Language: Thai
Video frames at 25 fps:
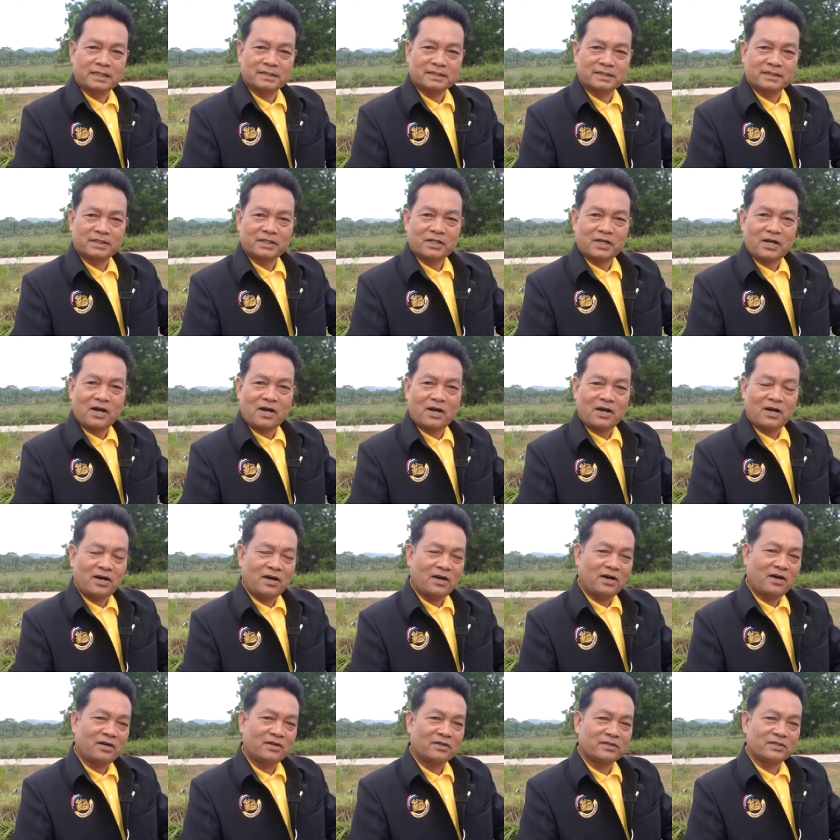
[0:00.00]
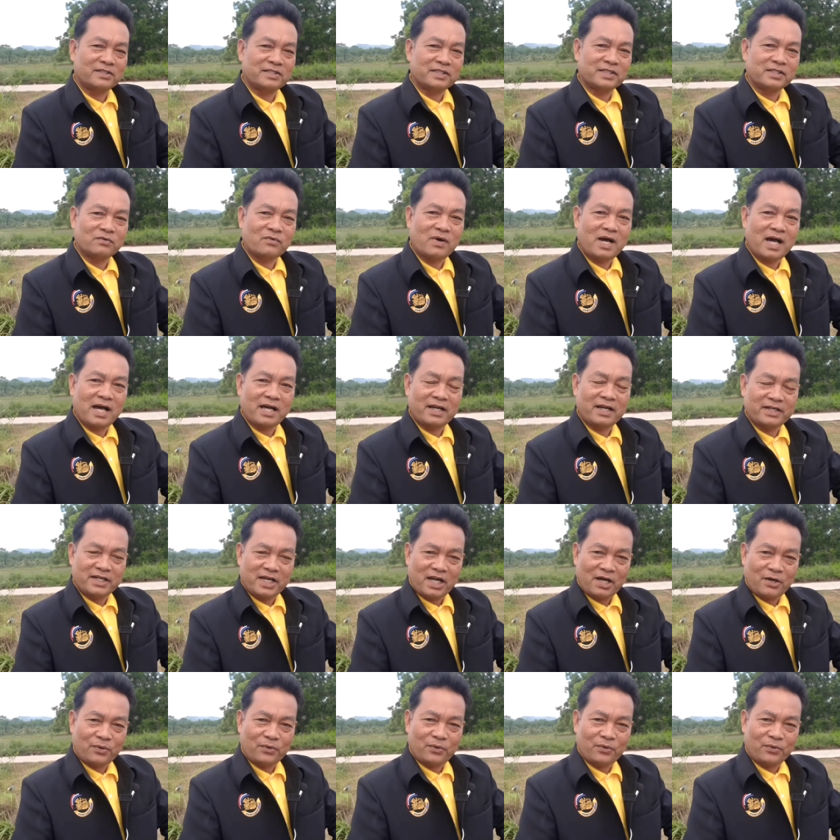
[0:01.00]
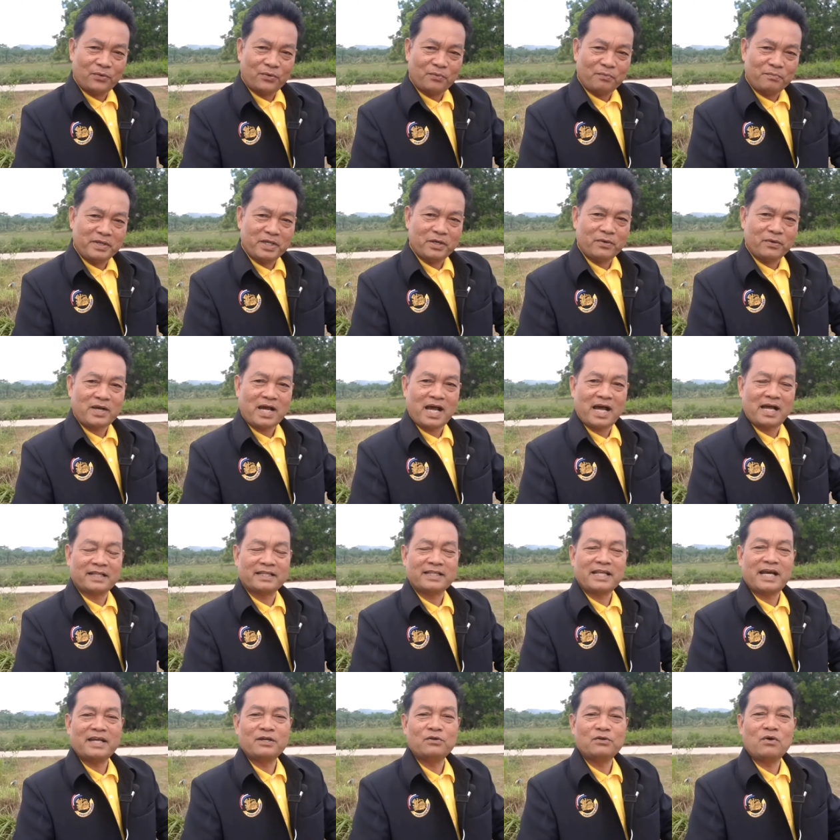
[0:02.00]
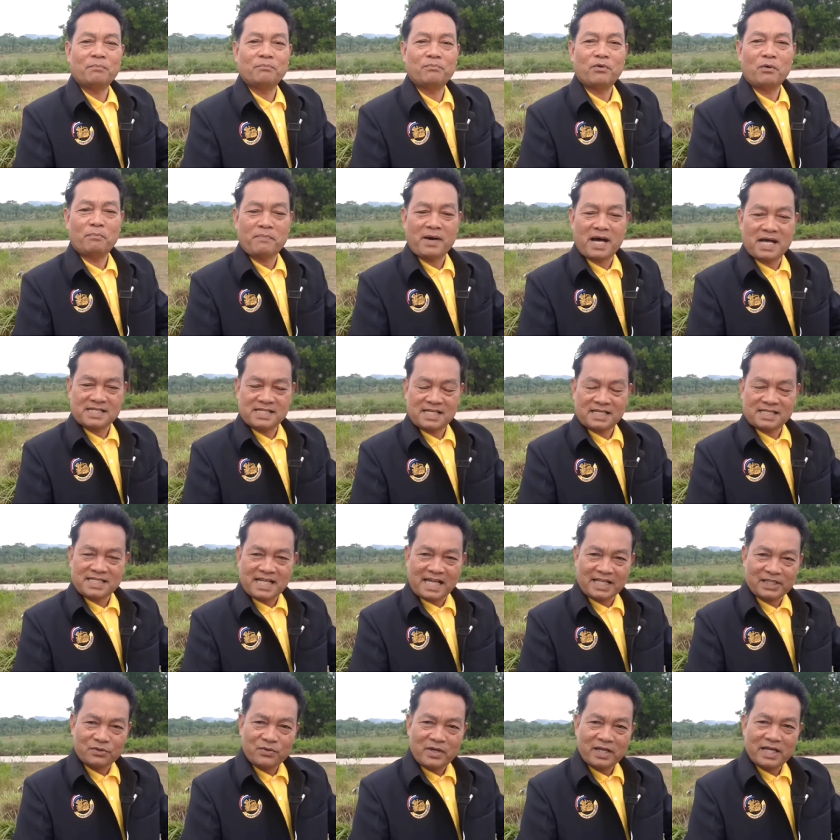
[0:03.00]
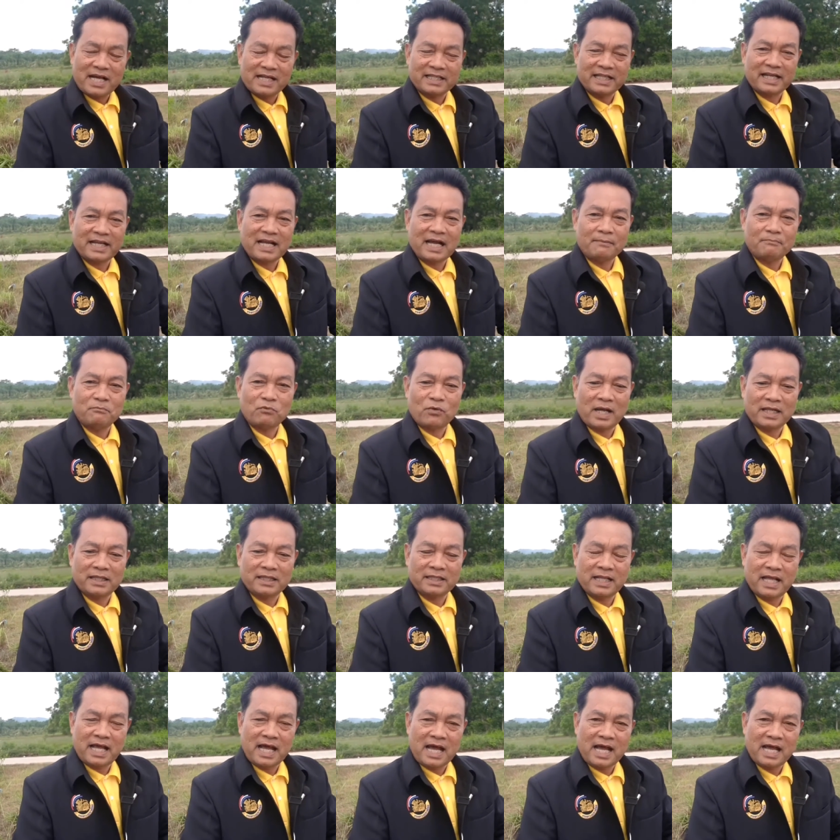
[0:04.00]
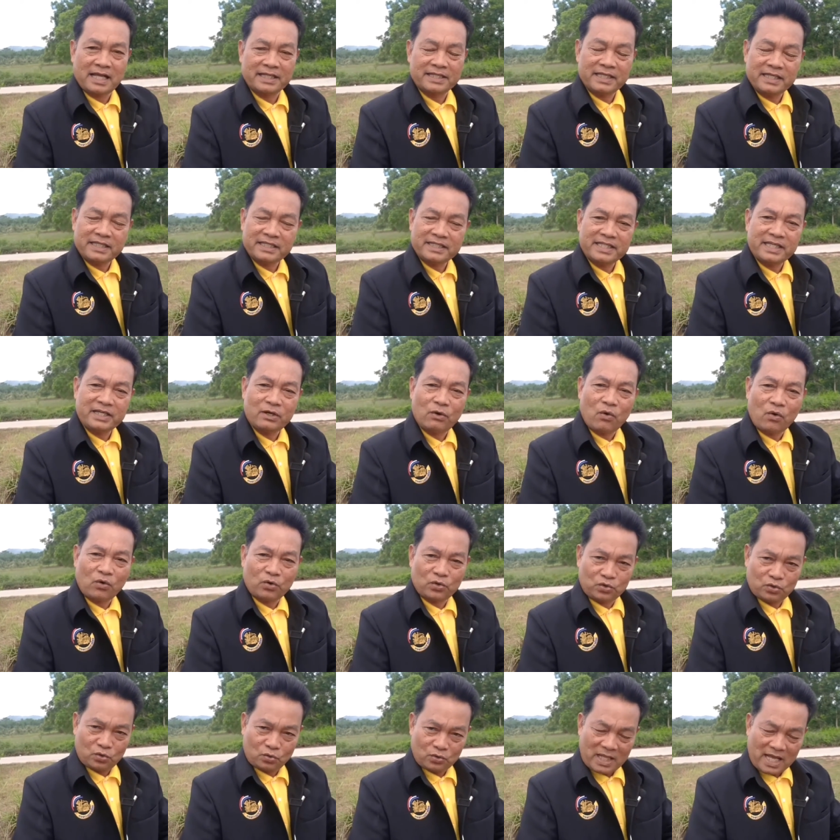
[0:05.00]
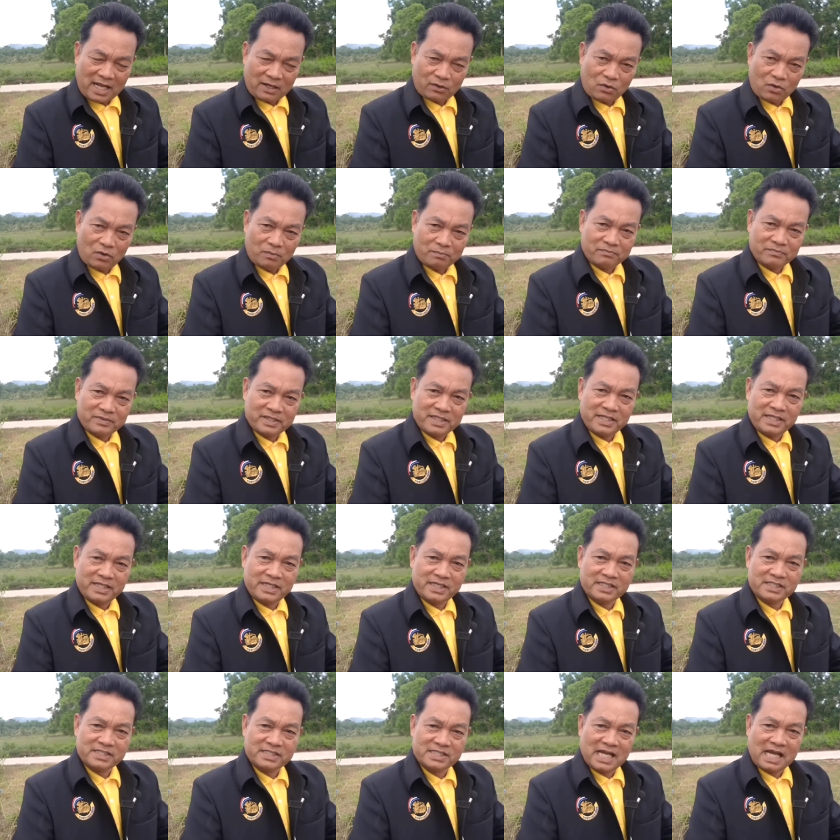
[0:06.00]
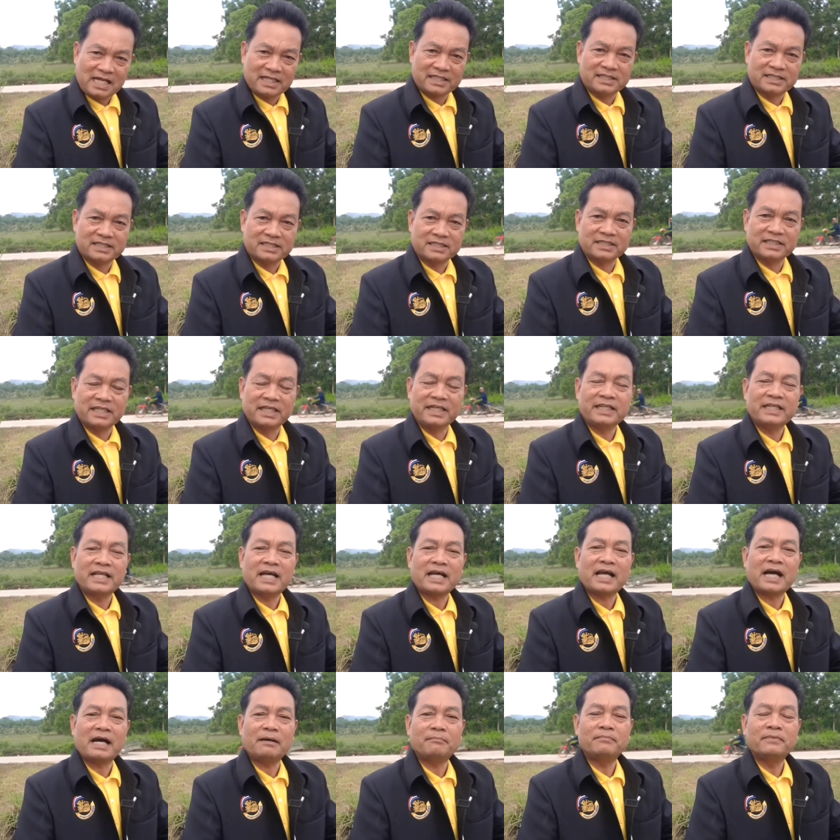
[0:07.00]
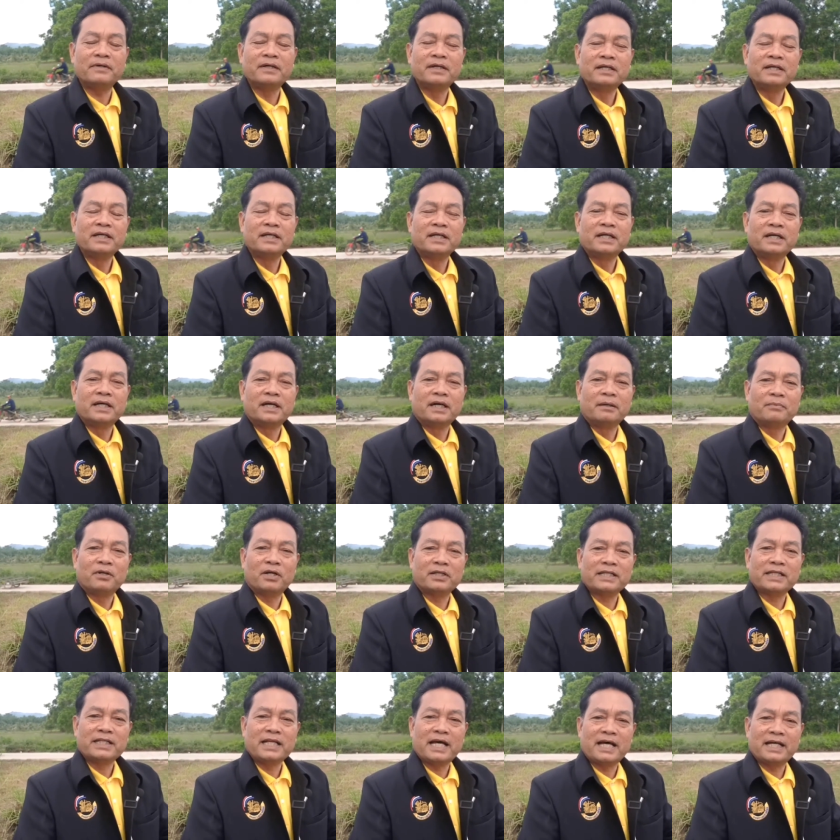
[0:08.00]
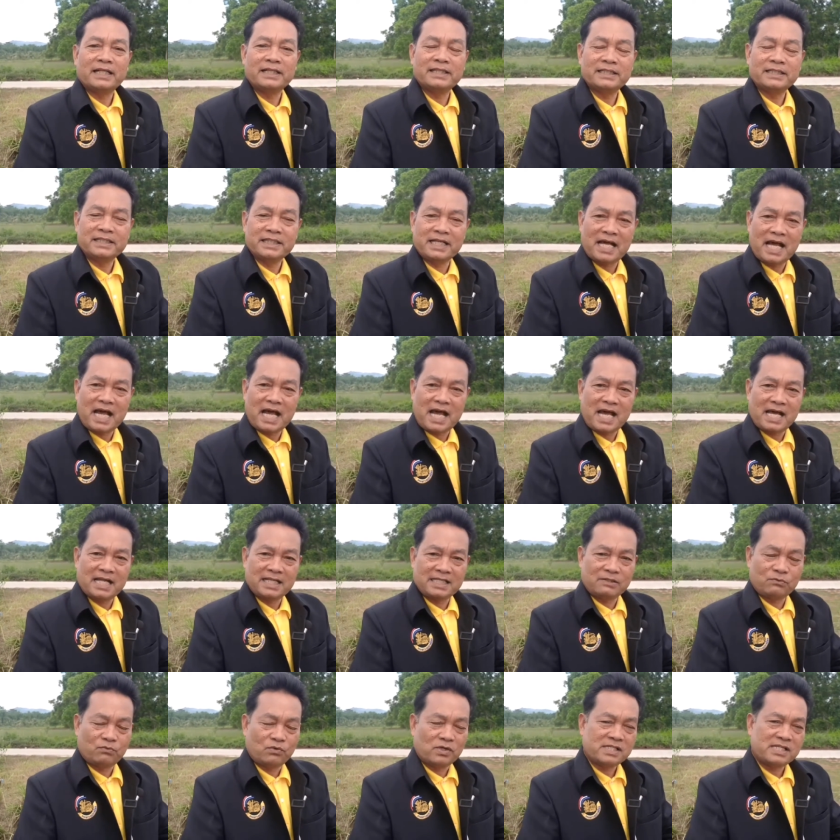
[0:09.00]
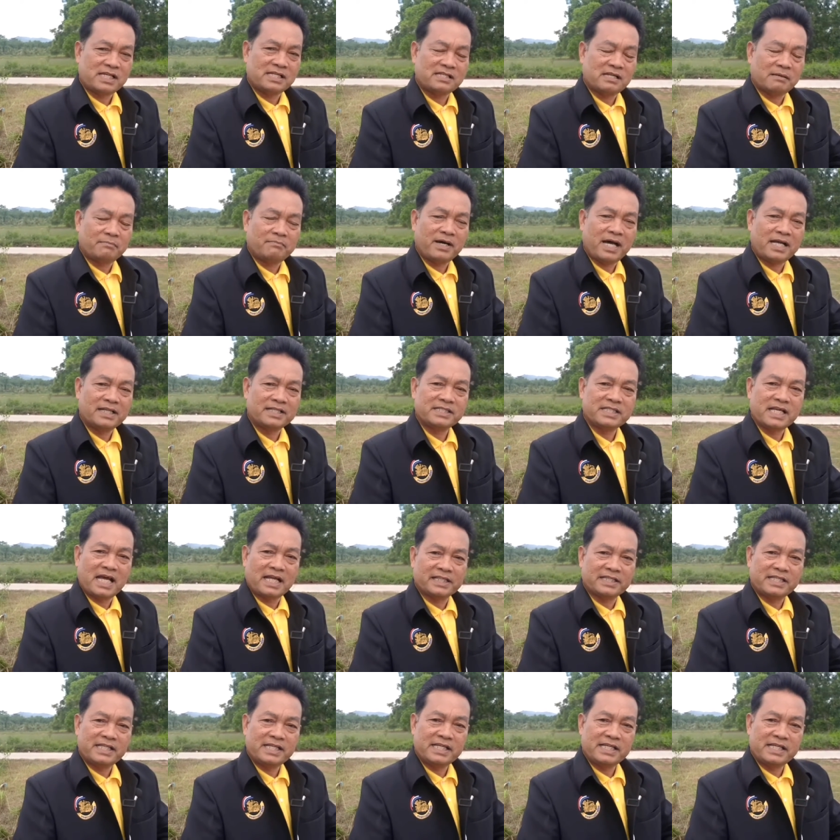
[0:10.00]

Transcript: ก็ถือว่าเรามีโอกาสได้ร่วมพบปะสังสรรค์ด้วยกันนะครับ วันอาทิตย์ที่ 6 ตุลาคมที่จะถึงนี้นะครับ เพราะฉะนั้นงานหัวใส่สัมพันธ์จัดที่